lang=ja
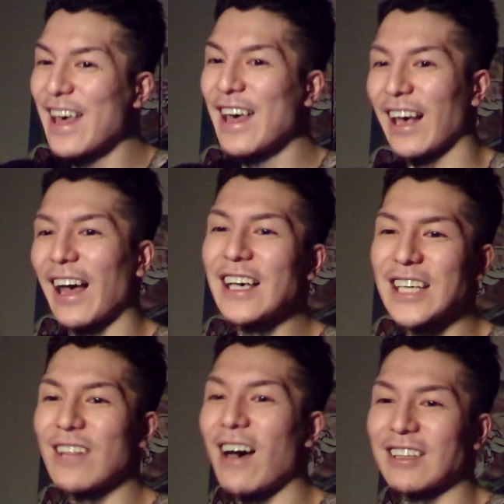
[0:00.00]
会社
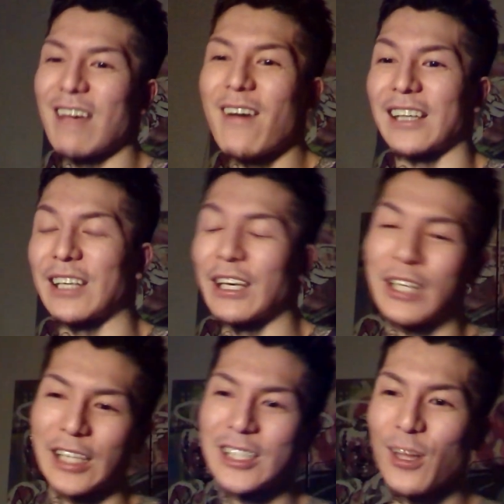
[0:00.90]
の頭が
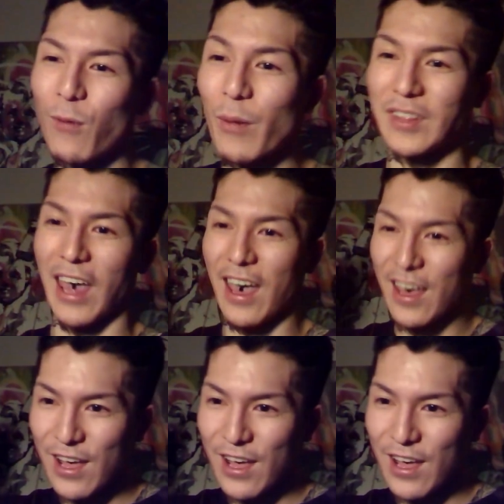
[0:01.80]
ケツと揉めて、